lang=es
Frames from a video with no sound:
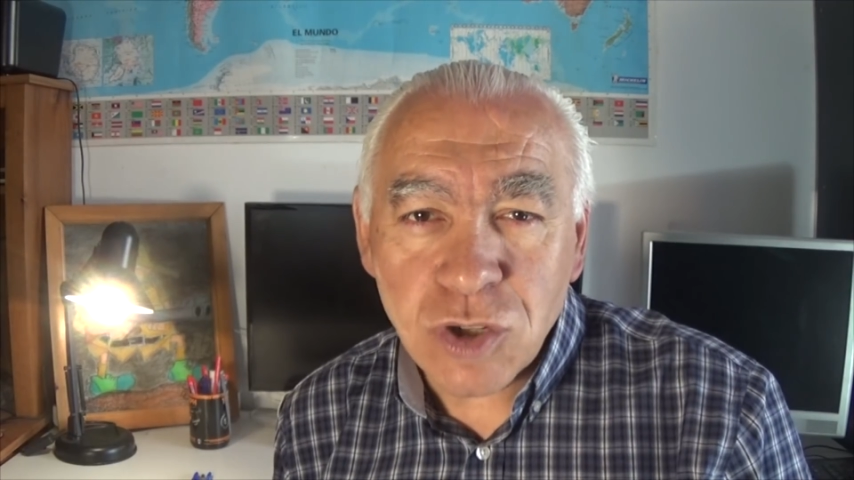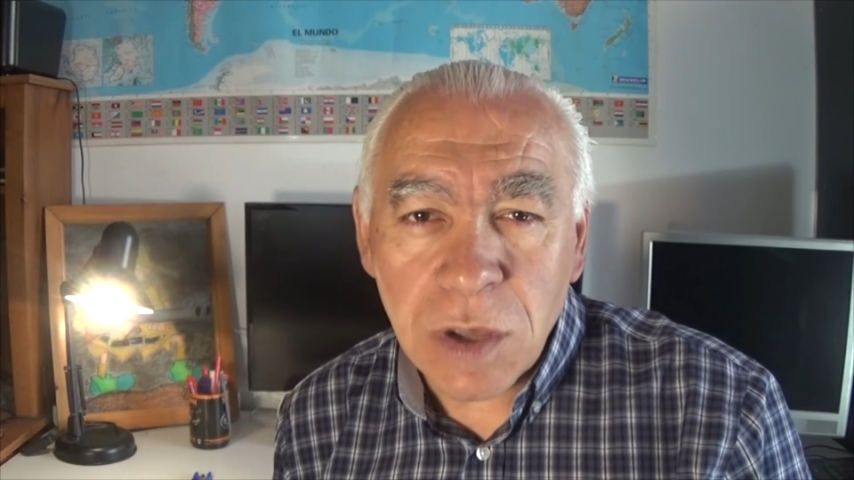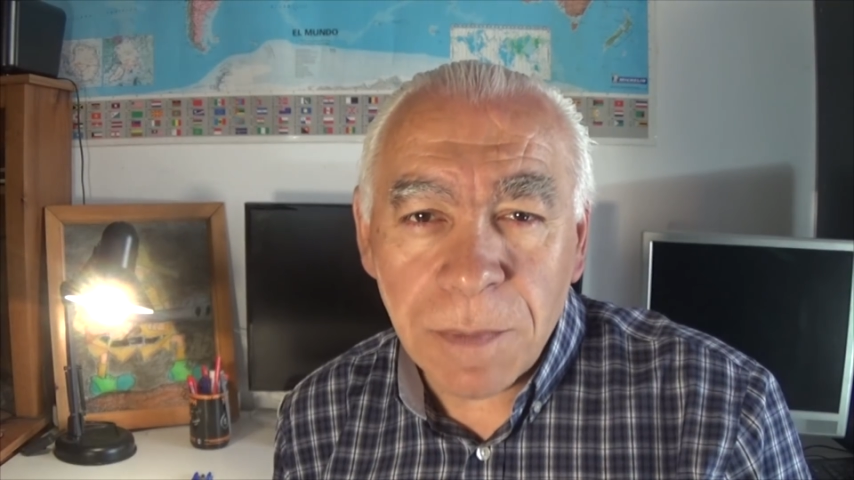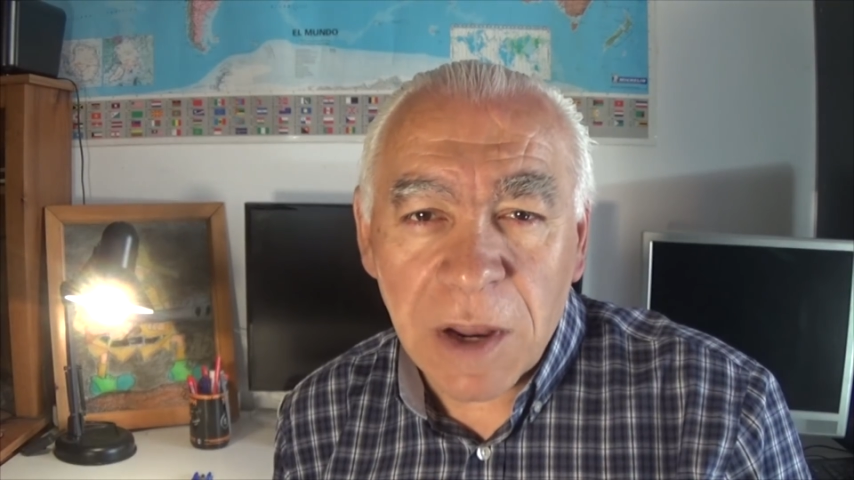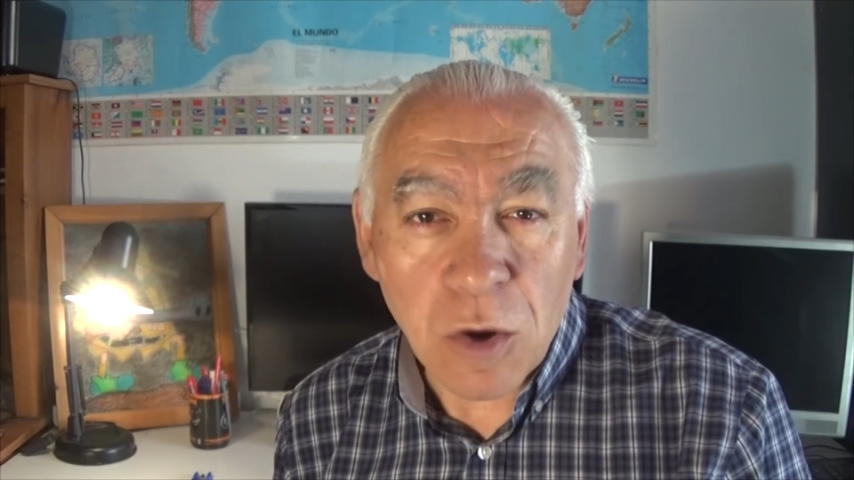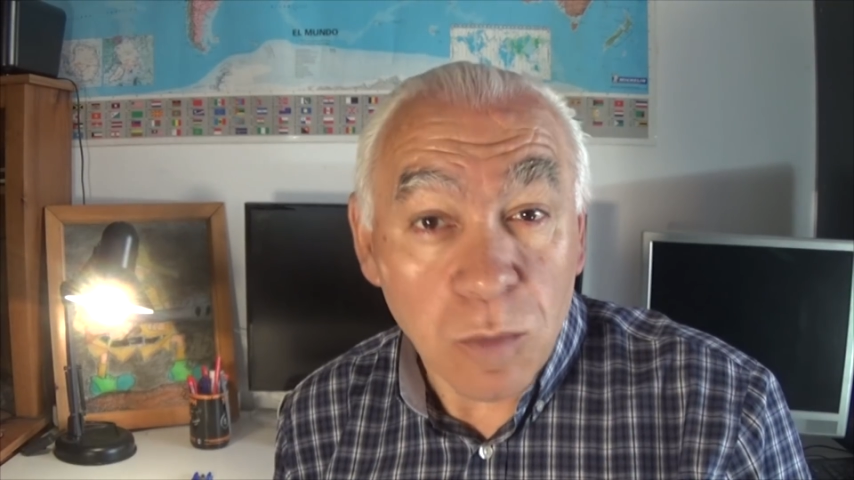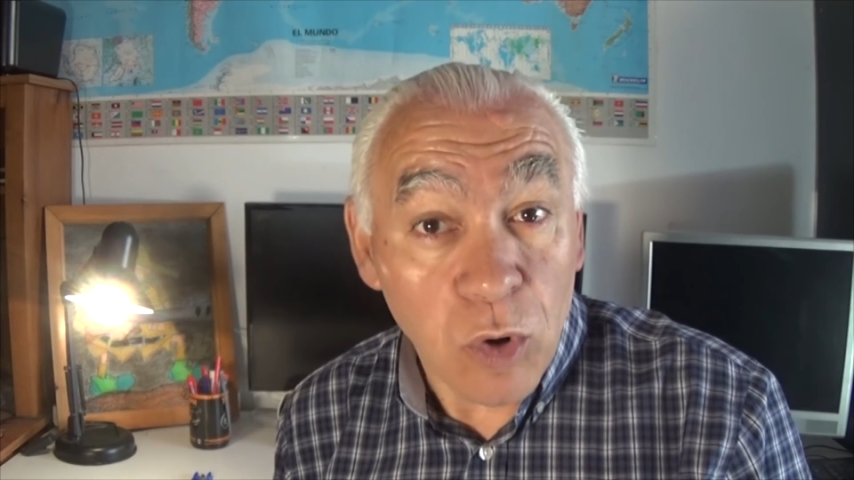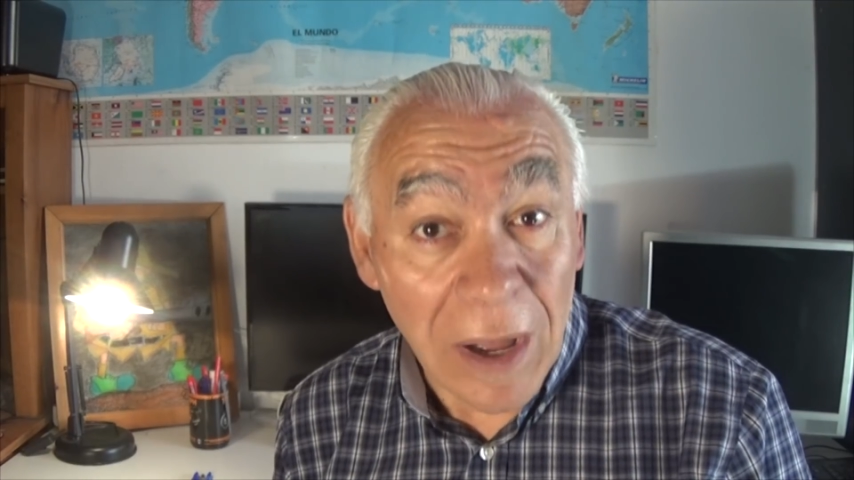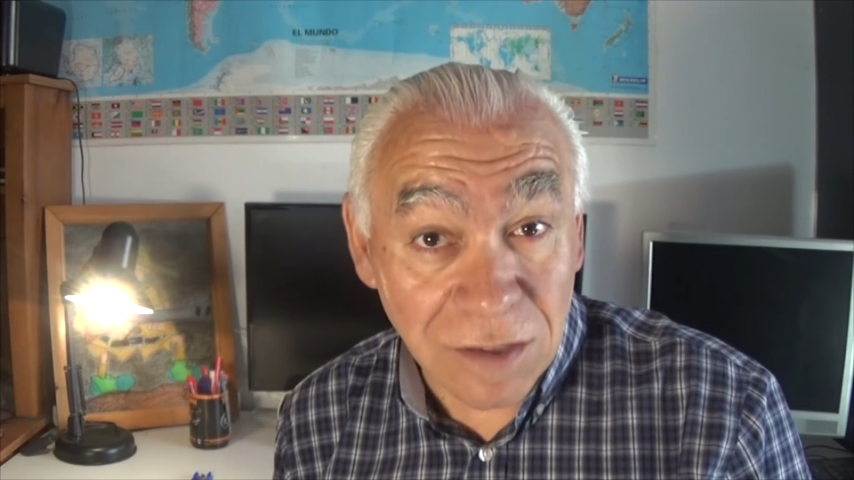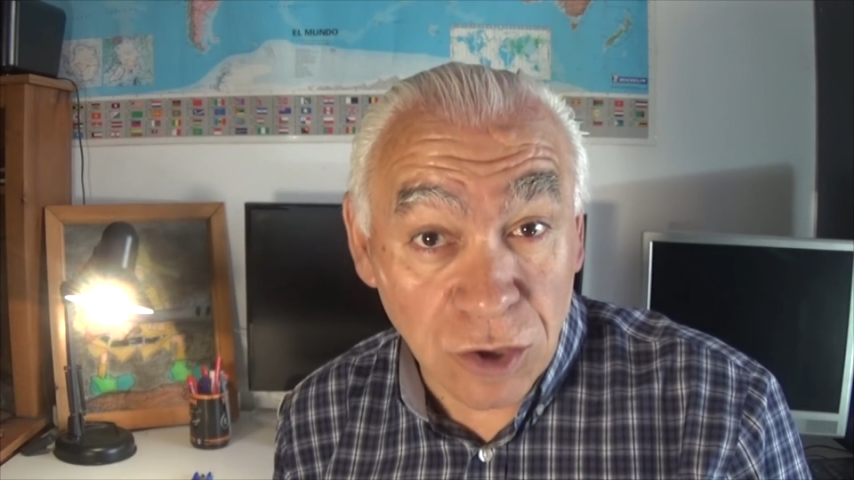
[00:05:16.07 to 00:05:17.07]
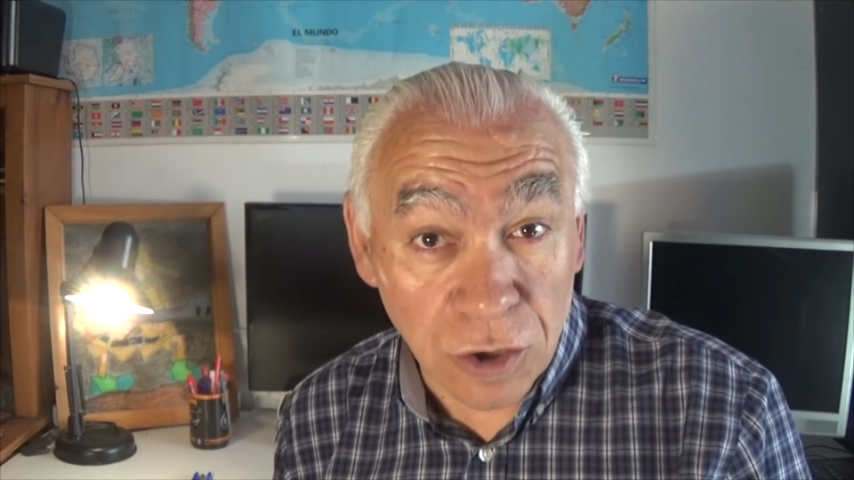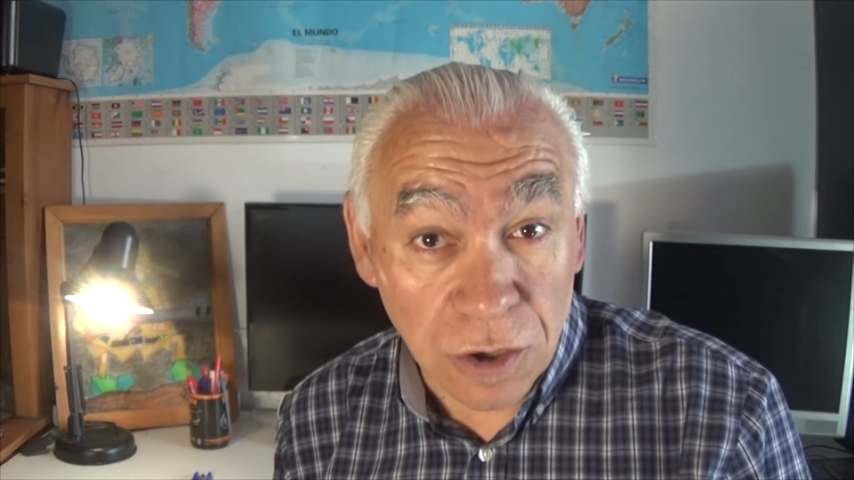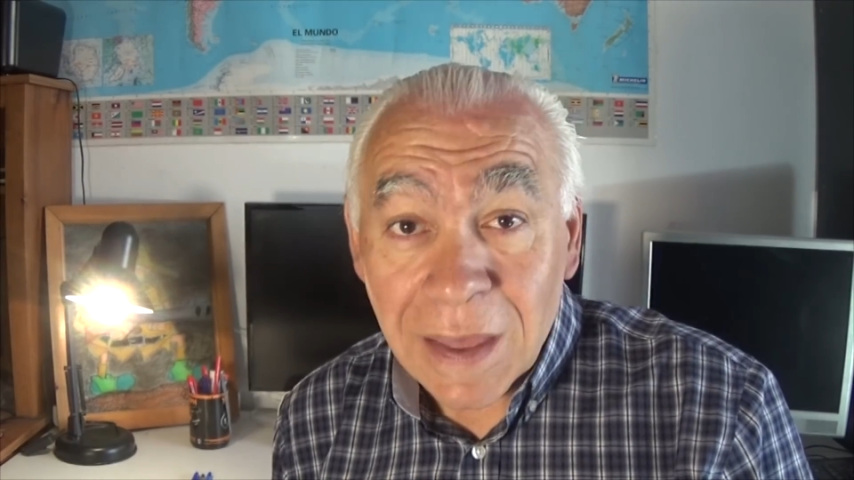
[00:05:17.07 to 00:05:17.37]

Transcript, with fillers: siempre como un actor,